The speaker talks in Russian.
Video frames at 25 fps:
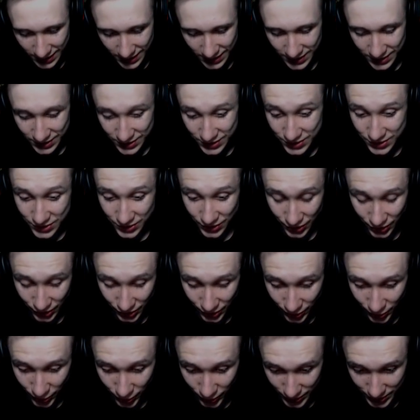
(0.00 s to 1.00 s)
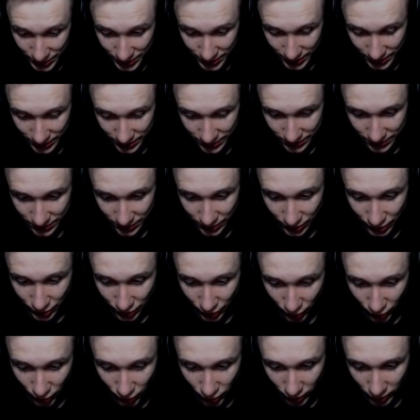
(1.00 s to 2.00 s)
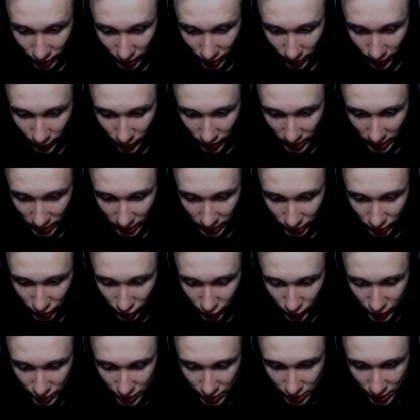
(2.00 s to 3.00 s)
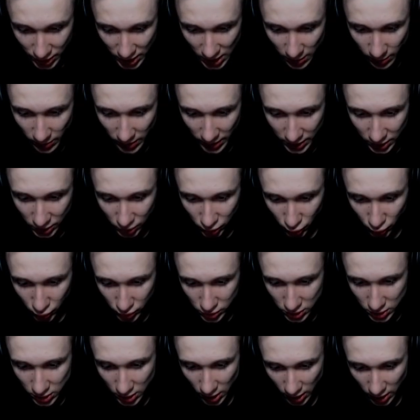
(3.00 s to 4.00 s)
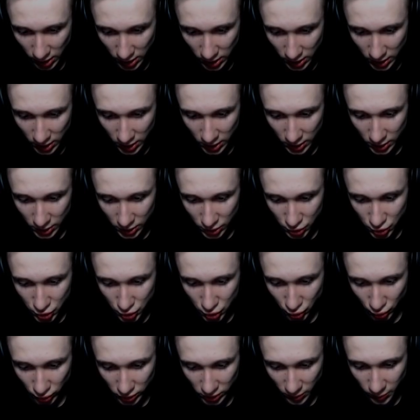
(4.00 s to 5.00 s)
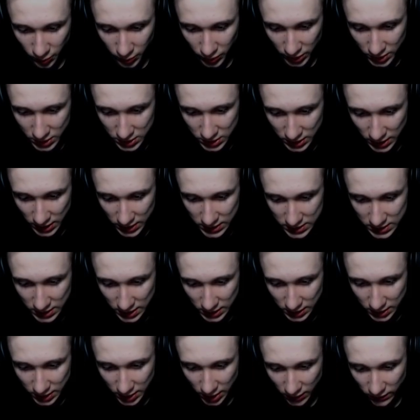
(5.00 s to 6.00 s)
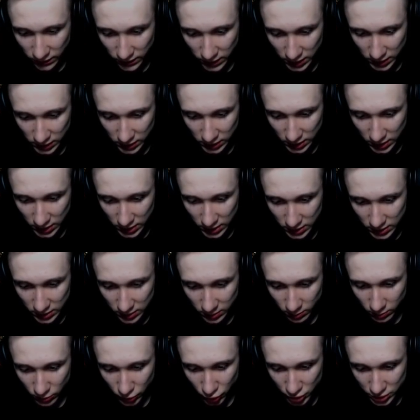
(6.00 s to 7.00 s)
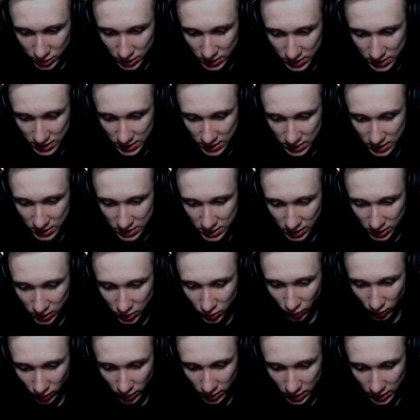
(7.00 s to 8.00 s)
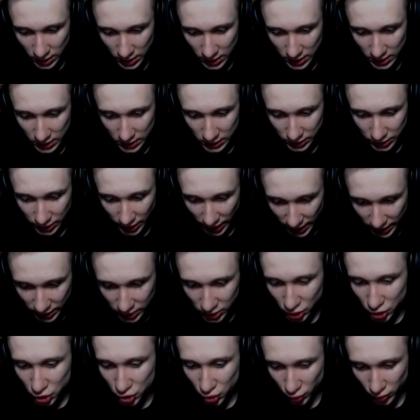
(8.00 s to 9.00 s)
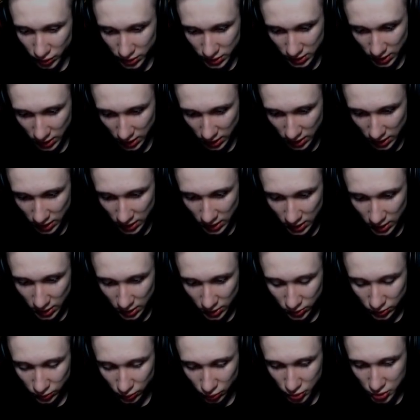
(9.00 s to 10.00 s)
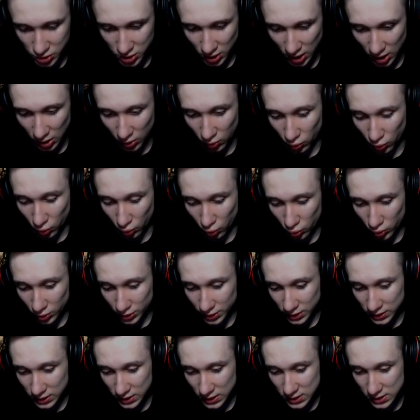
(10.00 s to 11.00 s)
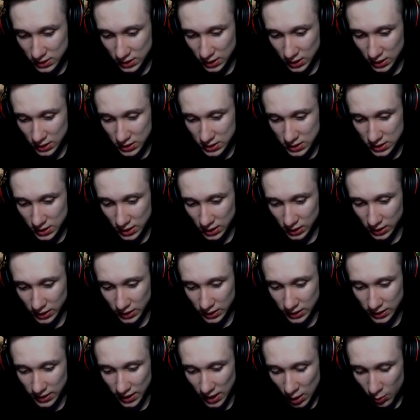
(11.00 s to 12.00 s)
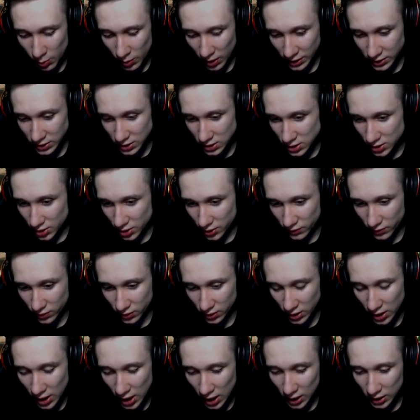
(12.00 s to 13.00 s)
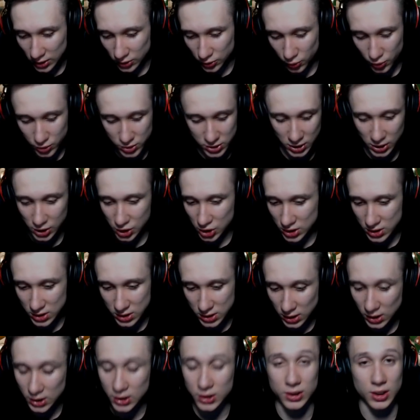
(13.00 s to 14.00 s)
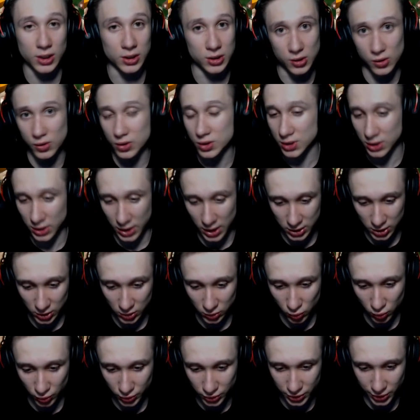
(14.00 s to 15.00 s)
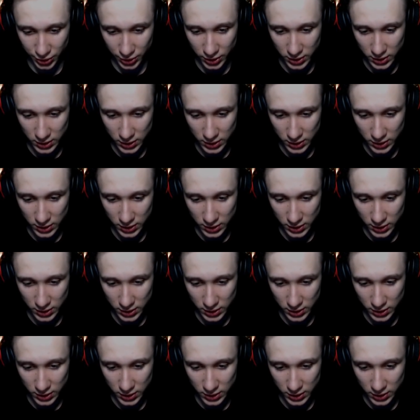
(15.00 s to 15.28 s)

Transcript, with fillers: Серьезно. Ёлы-палы, друзья мои, друзья. Друзья. Чё-то, признаться откровенно, можно сказать одно. Да, это жестко. Слушайте, а урона-то залетело, я манировал. Друзья, я сейчас дико надеюсь на этот контр...